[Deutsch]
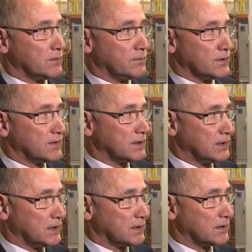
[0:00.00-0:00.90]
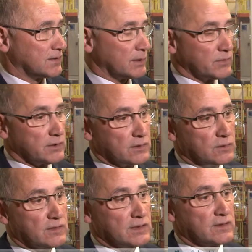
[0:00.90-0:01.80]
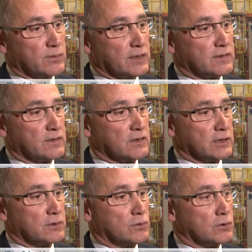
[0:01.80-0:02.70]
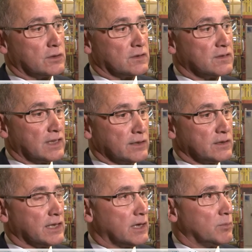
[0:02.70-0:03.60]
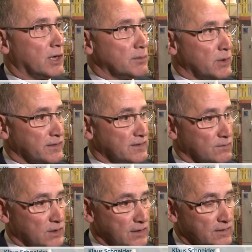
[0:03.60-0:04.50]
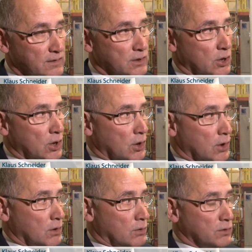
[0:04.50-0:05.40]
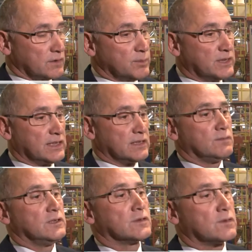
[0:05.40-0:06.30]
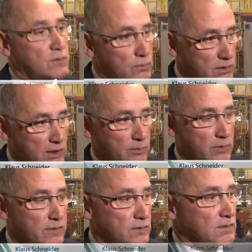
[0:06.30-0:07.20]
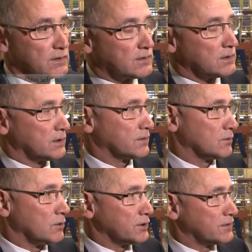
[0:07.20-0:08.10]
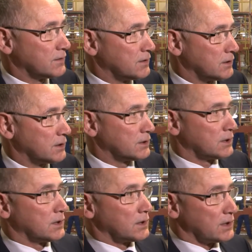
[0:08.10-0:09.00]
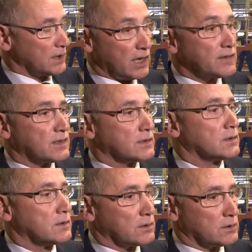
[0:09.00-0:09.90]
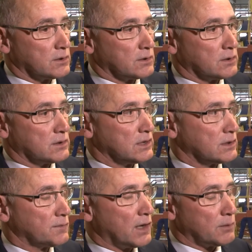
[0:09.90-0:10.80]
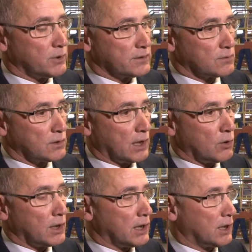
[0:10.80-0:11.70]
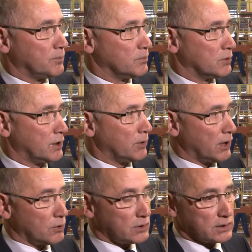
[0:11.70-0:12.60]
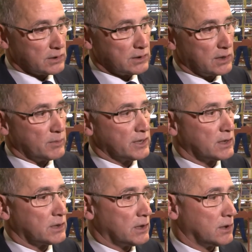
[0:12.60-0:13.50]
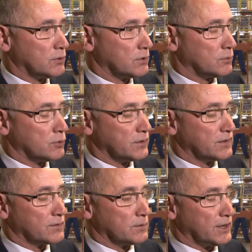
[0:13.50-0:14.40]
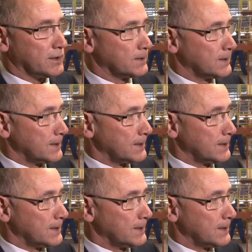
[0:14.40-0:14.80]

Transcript: Wenn Sie die gesamten Industriezweige sich angucken, ist es einer, der am allermeisten wächst. Und mit denen wir zu tun haben, also sind äh, so Leute, die in Asien äh, äh, ihre Verarbeitung auch haben, aber auch in, in, Amerika und so weiter.